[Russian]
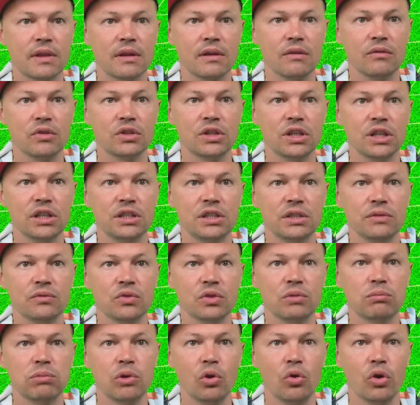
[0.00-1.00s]
вот эти
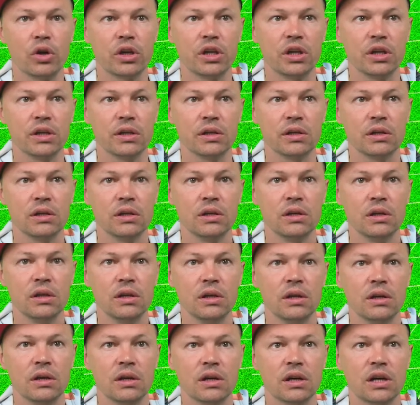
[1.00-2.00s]
вот блоки.
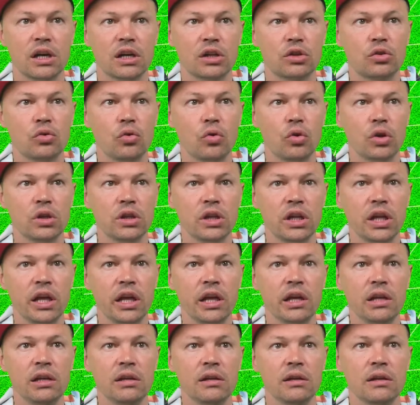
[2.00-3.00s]

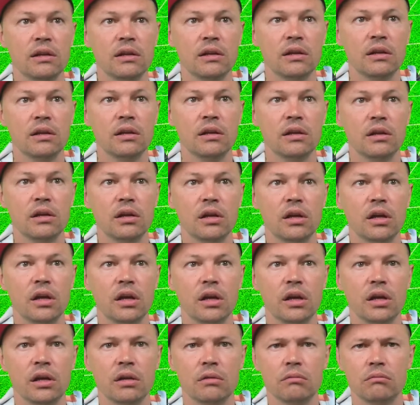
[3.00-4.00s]
Картонные,
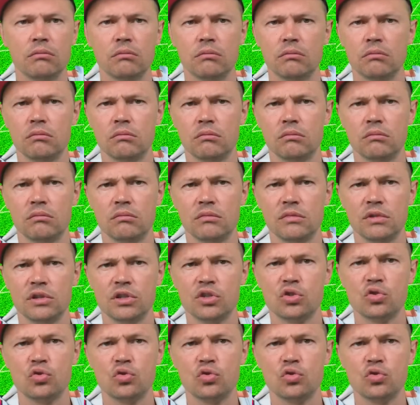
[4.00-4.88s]
э, из